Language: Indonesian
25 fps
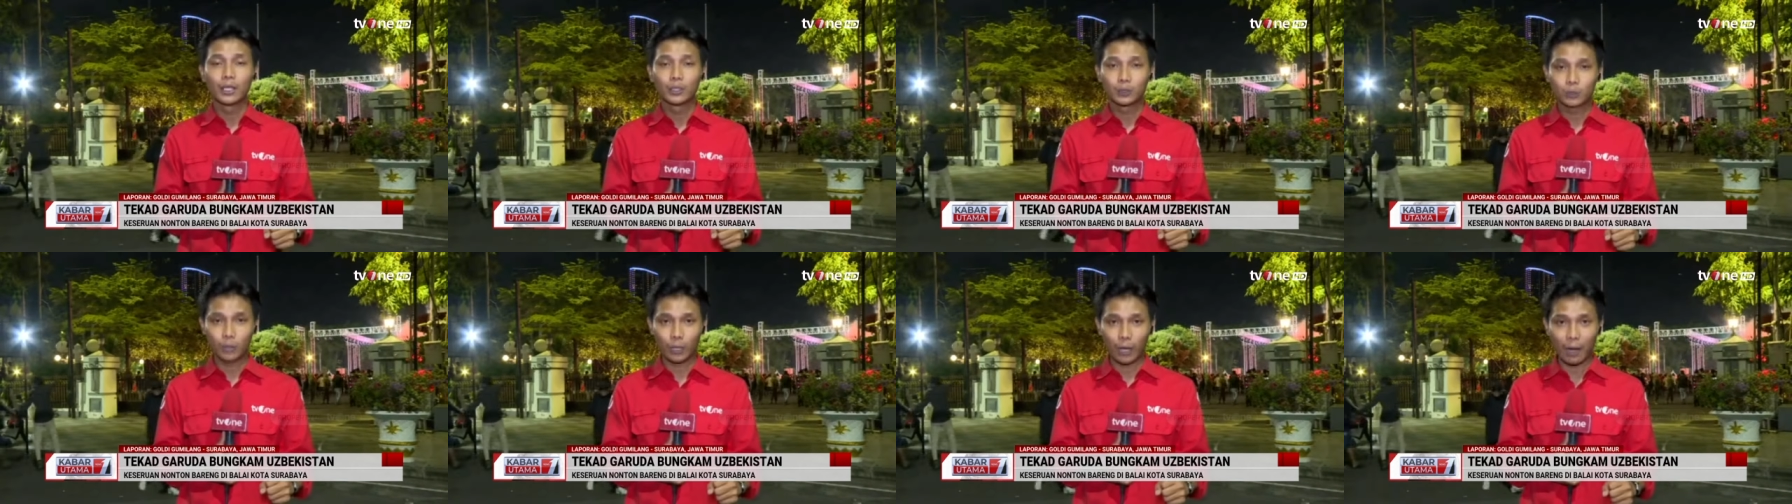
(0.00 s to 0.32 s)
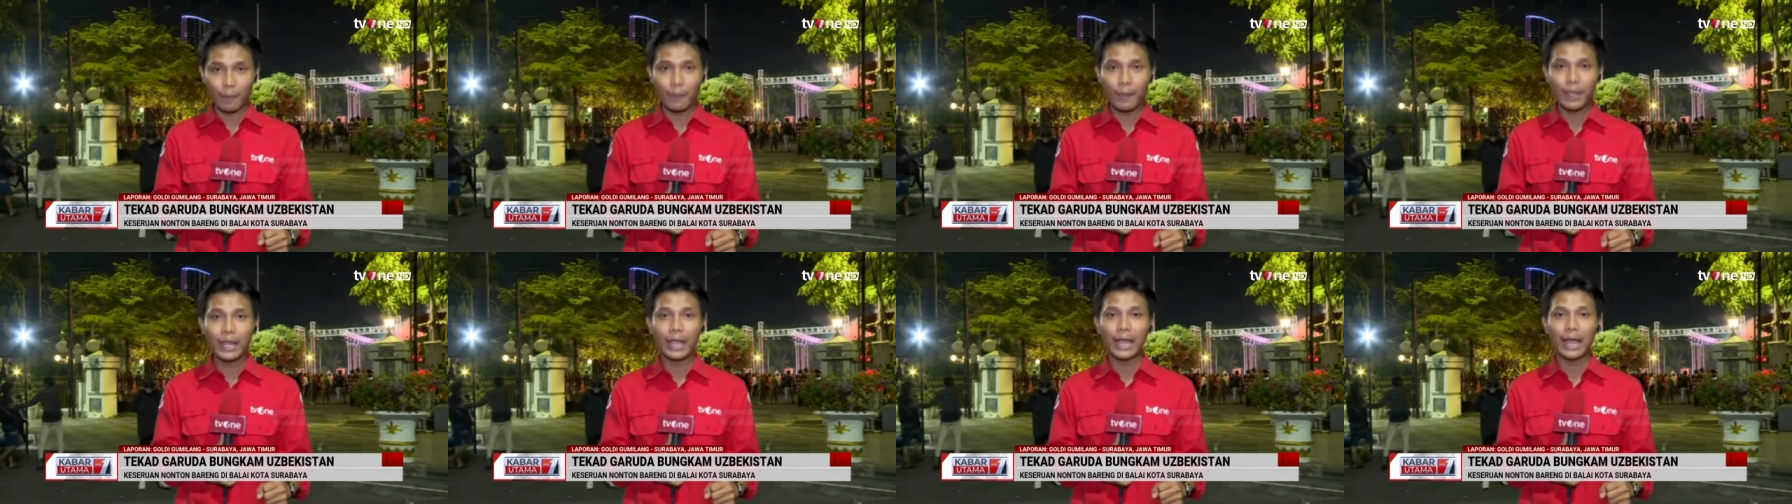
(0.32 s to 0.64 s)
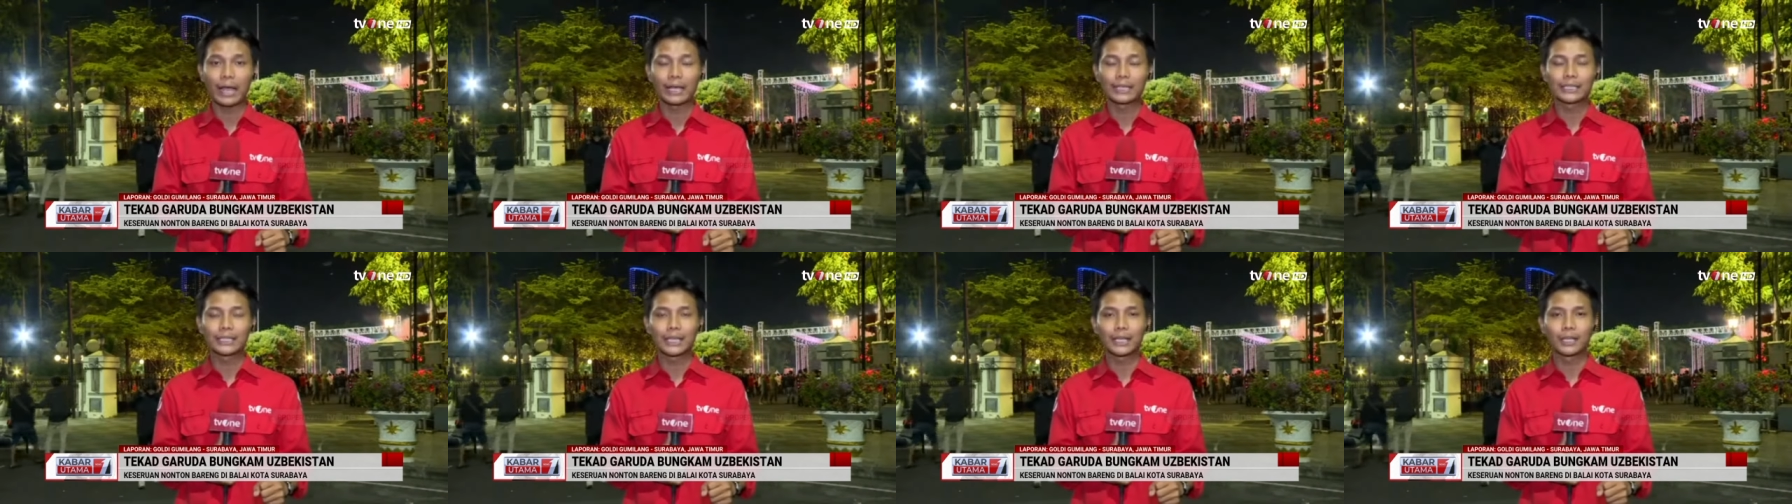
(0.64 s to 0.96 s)

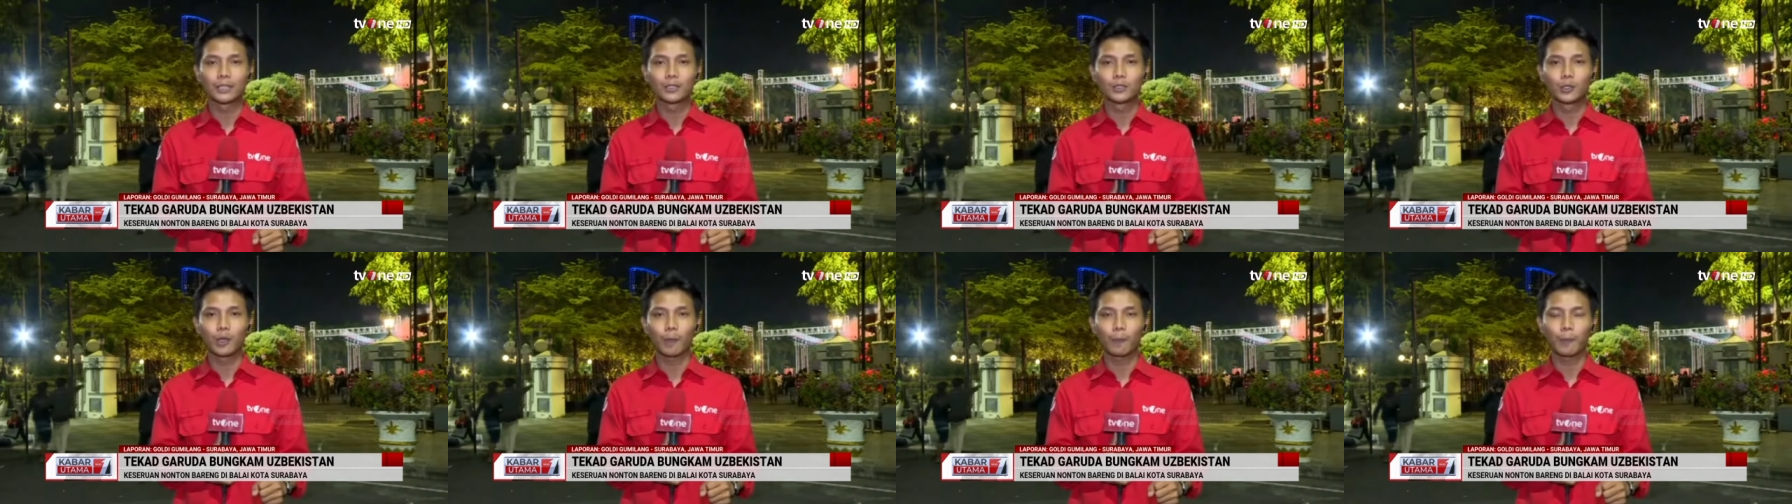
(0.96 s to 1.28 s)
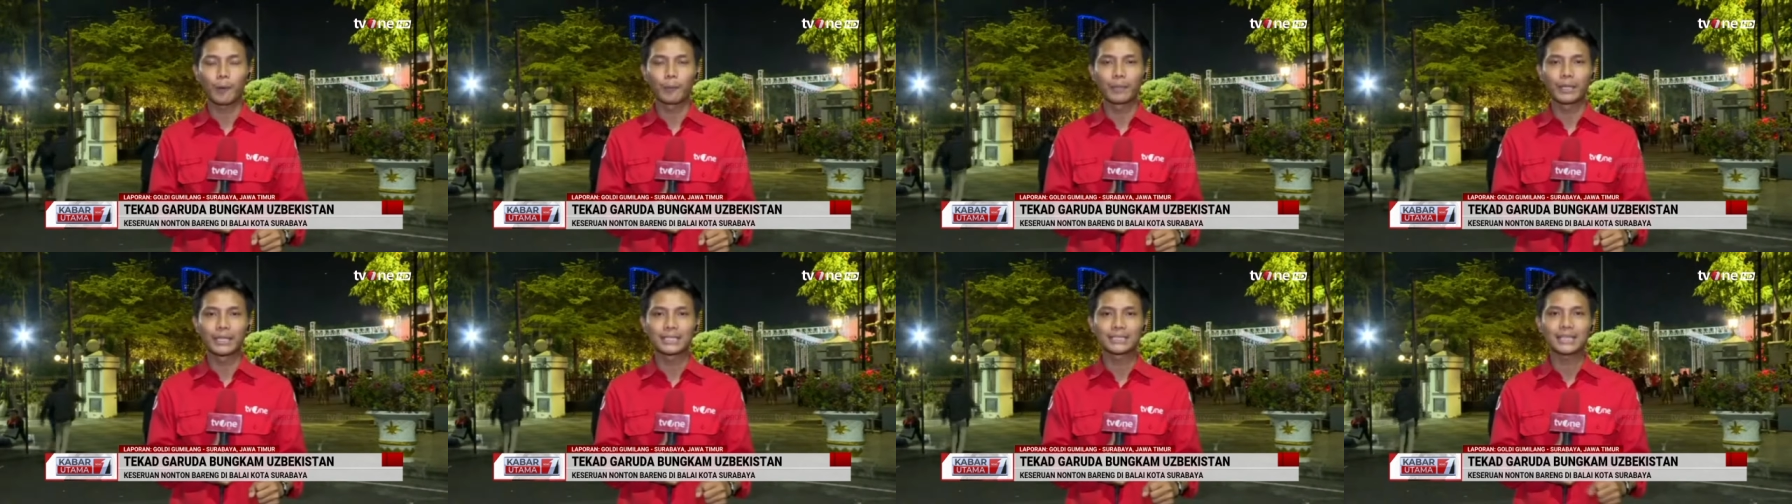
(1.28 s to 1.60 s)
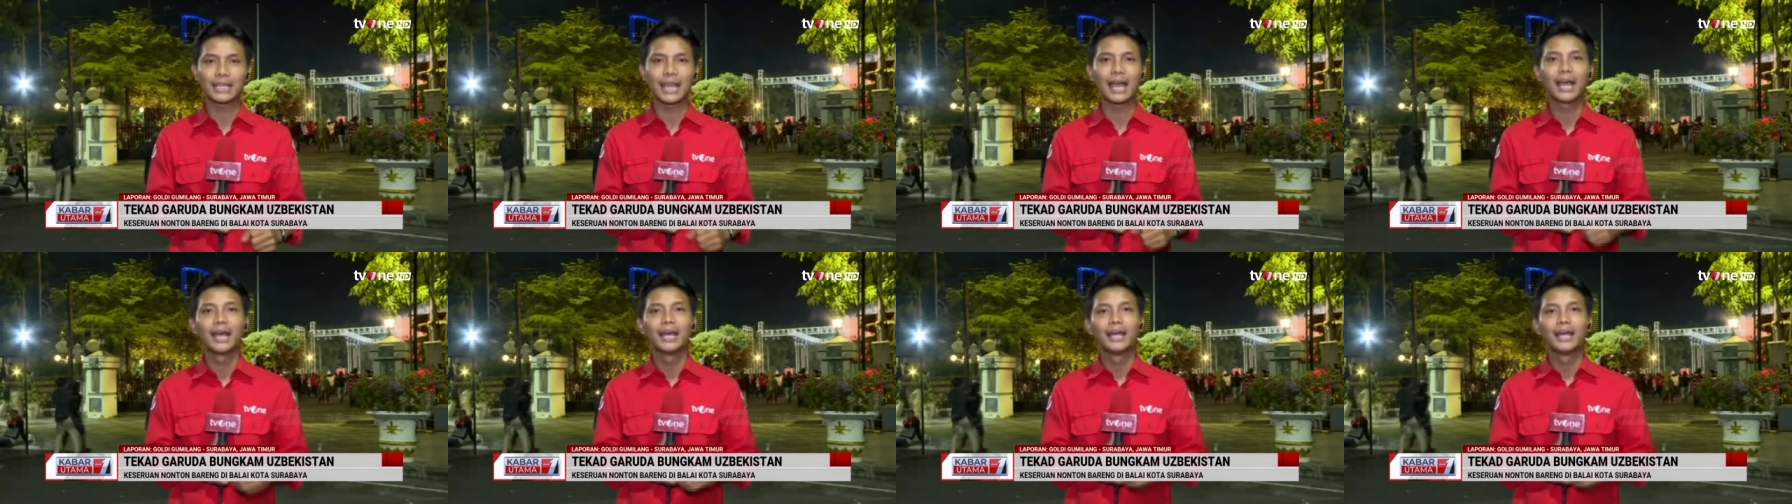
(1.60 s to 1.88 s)
Surabaya, Agita dan juga pemirsa,